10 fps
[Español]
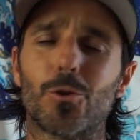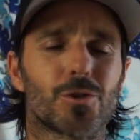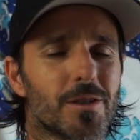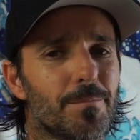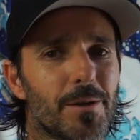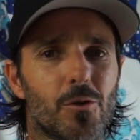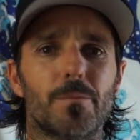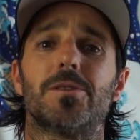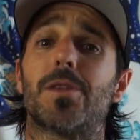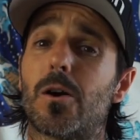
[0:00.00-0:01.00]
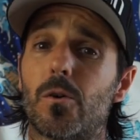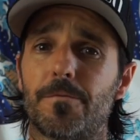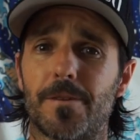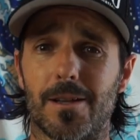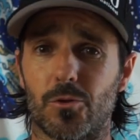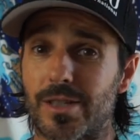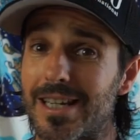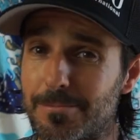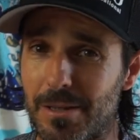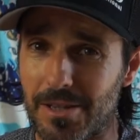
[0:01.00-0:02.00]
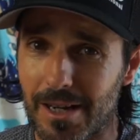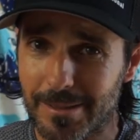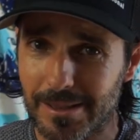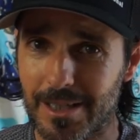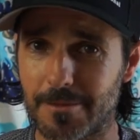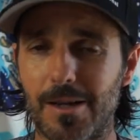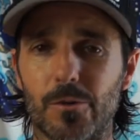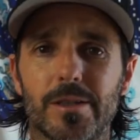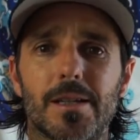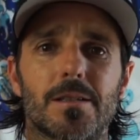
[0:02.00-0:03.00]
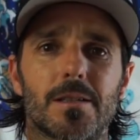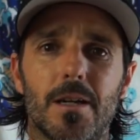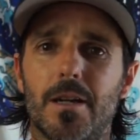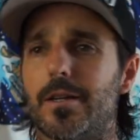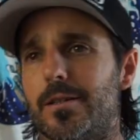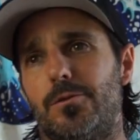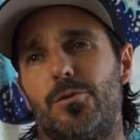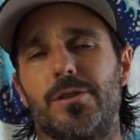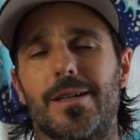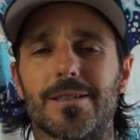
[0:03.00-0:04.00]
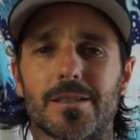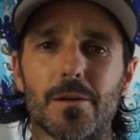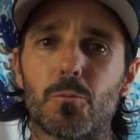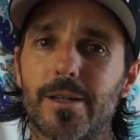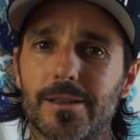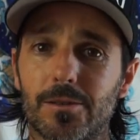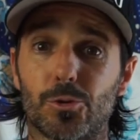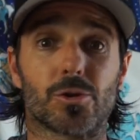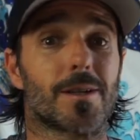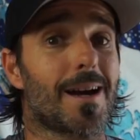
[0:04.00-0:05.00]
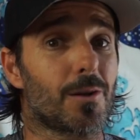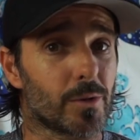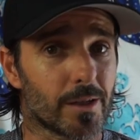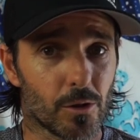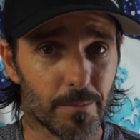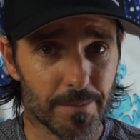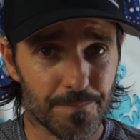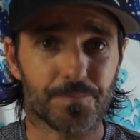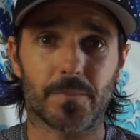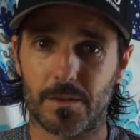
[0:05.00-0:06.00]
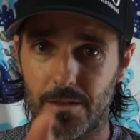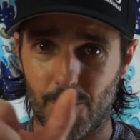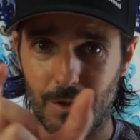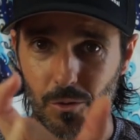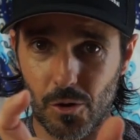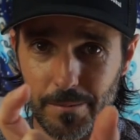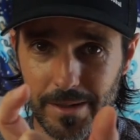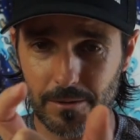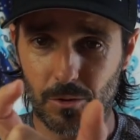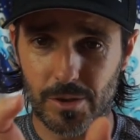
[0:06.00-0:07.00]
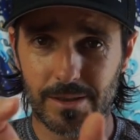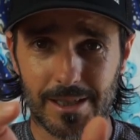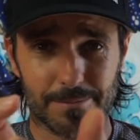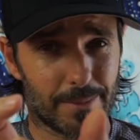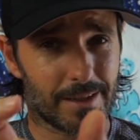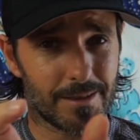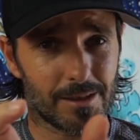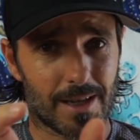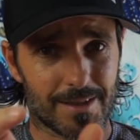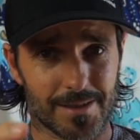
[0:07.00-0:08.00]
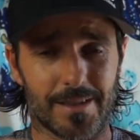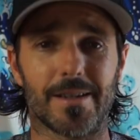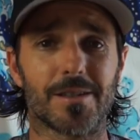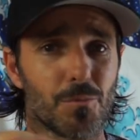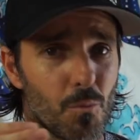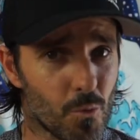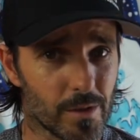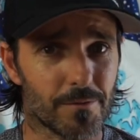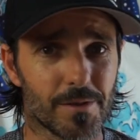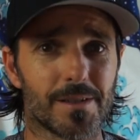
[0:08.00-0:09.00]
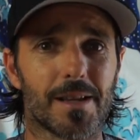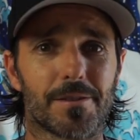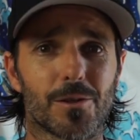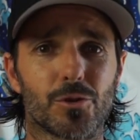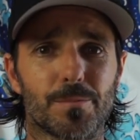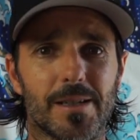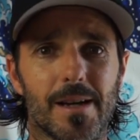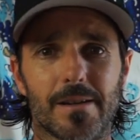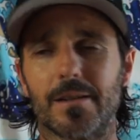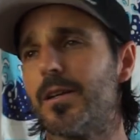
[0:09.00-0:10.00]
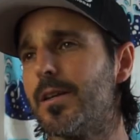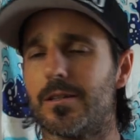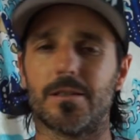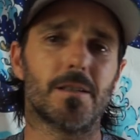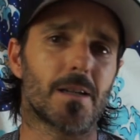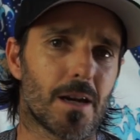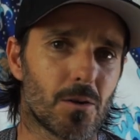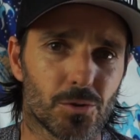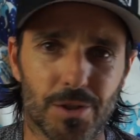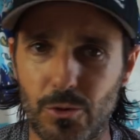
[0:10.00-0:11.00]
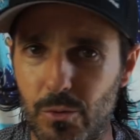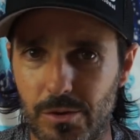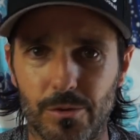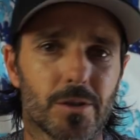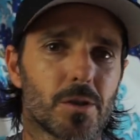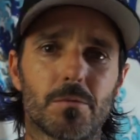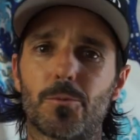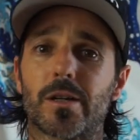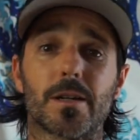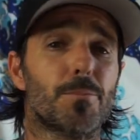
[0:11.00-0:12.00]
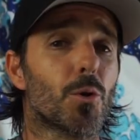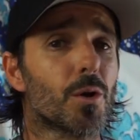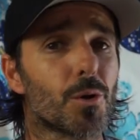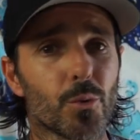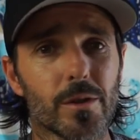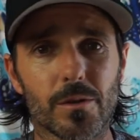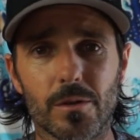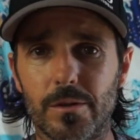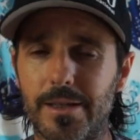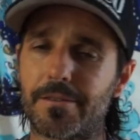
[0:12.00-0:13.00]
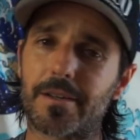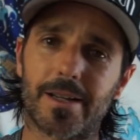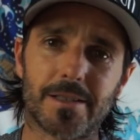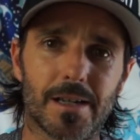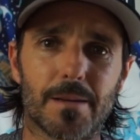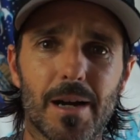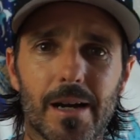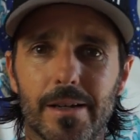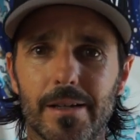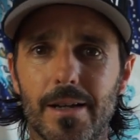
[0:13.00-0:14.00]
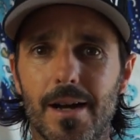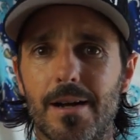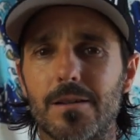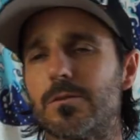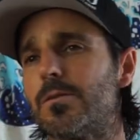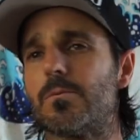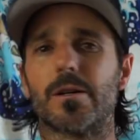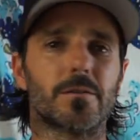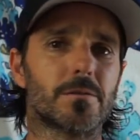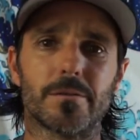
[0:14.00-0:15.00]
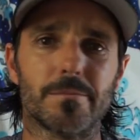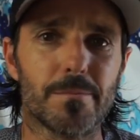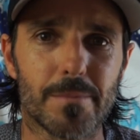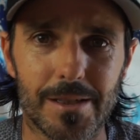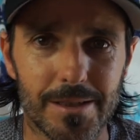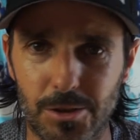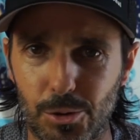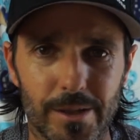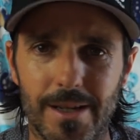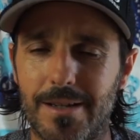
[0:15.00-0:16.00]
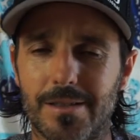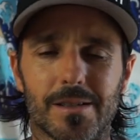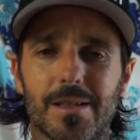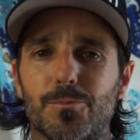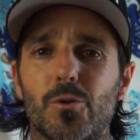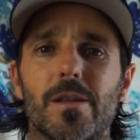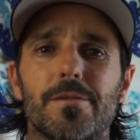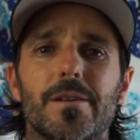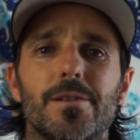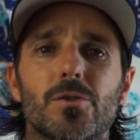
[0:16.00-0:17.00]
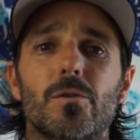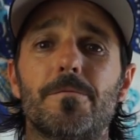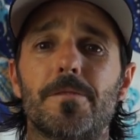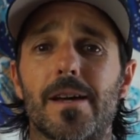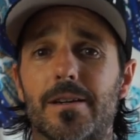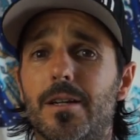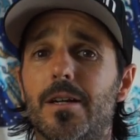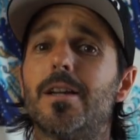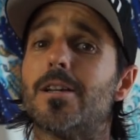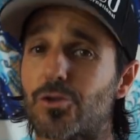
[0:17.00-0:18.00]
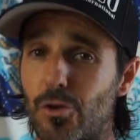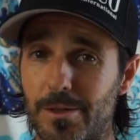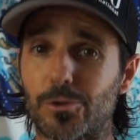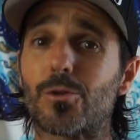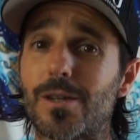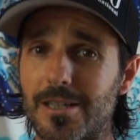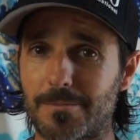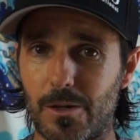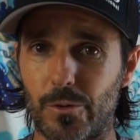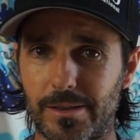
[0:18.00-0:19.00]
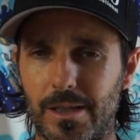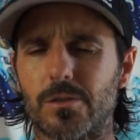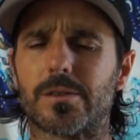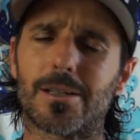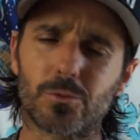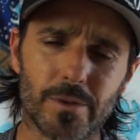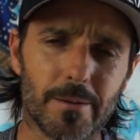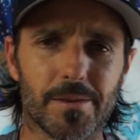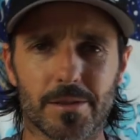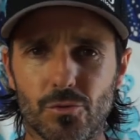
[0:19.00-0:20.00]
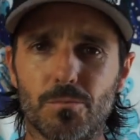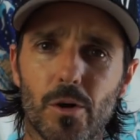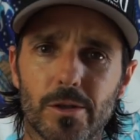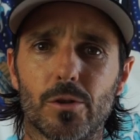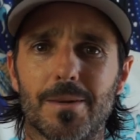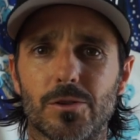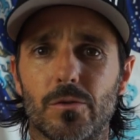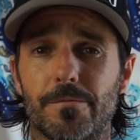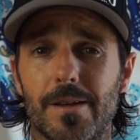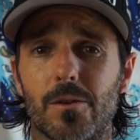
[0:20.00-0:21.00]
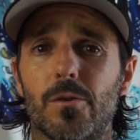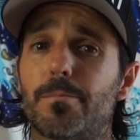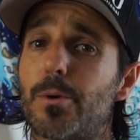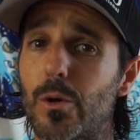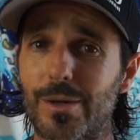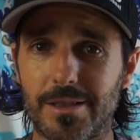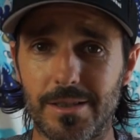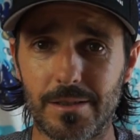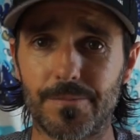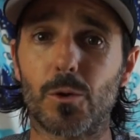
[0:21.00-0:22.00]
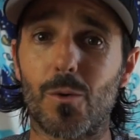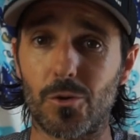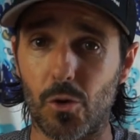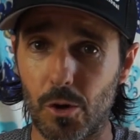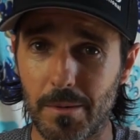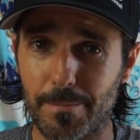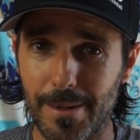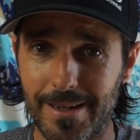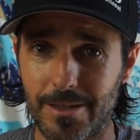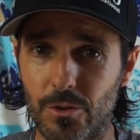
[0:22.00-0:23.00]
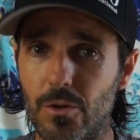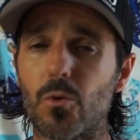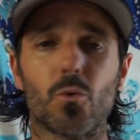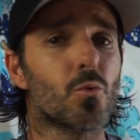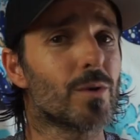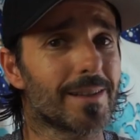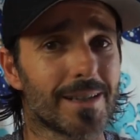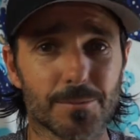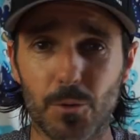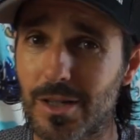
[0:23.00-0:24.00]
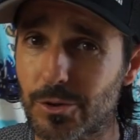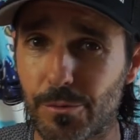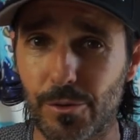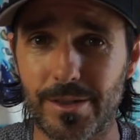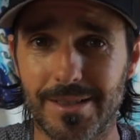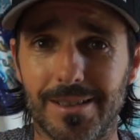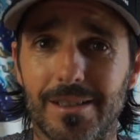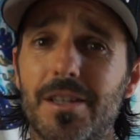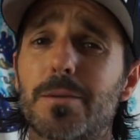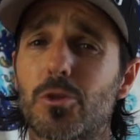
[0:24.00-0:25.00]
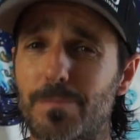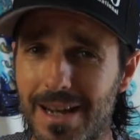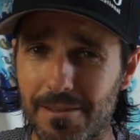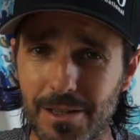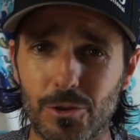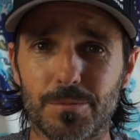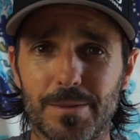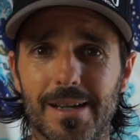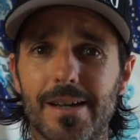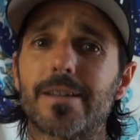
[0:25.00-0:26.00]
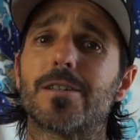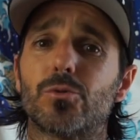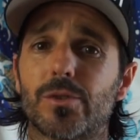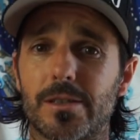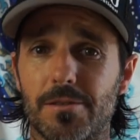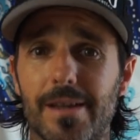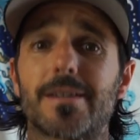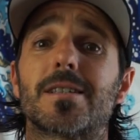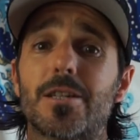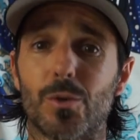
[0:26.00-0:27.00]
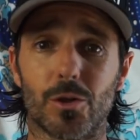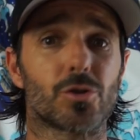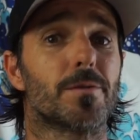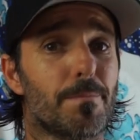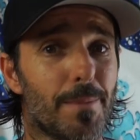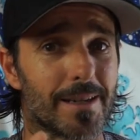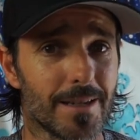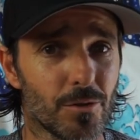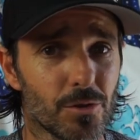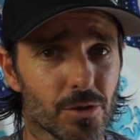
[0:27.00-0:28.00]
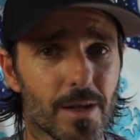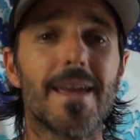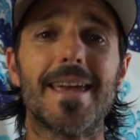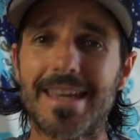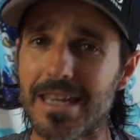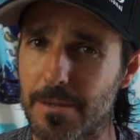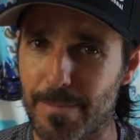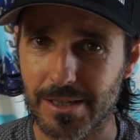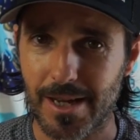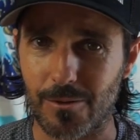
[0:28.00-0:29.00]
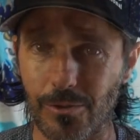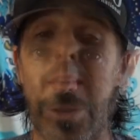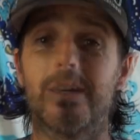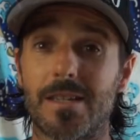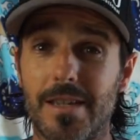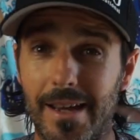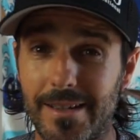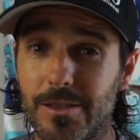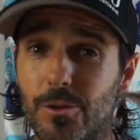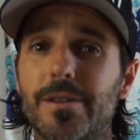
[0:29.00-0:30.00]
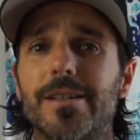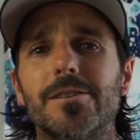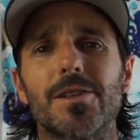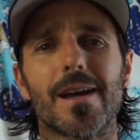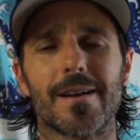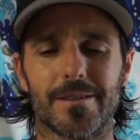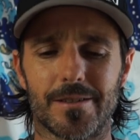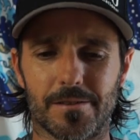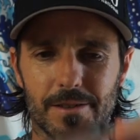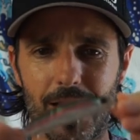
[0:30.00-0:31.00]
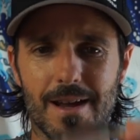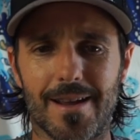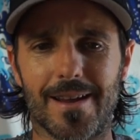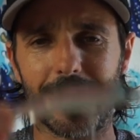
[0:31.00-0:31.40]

no siempre comen tan confiados, especialmente las bacoretas. Entonces hay que estar muy atentos a lo que comen que cuando comen cositas pequeñitas es muy difícil hacerlos picar y a otras cuestiones como por ejemplo el ruido, el acercarse a la pajarera o bueno, mil historias que las puede hacer desconfiar. Sobre todo a las vacoretas, el atún a veces es un poquito más confiado, pero aún así, cuando comen pequeño, una de las pocas opciones que tendremos para hacerlos picar es utilizar señuelos pequeños y pesados. Y ahí es donde entra en escena